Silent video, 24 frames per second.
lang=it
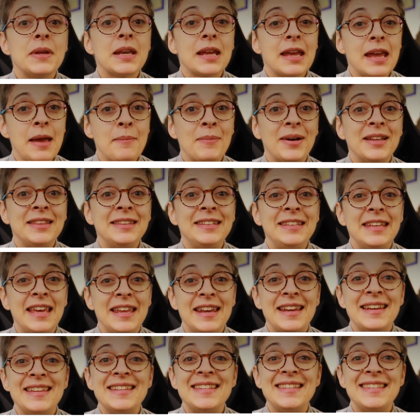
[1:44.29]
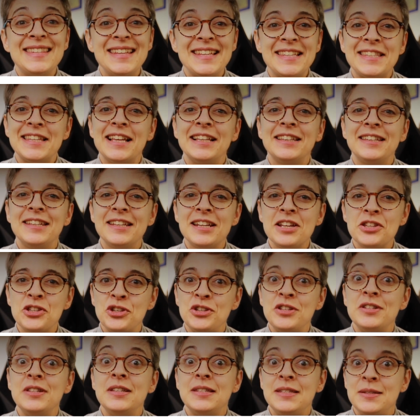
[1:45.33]
perché mantiene le stesse
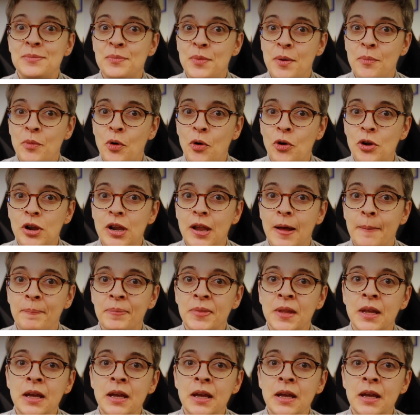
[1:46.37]
alterazioni di Si bemolle.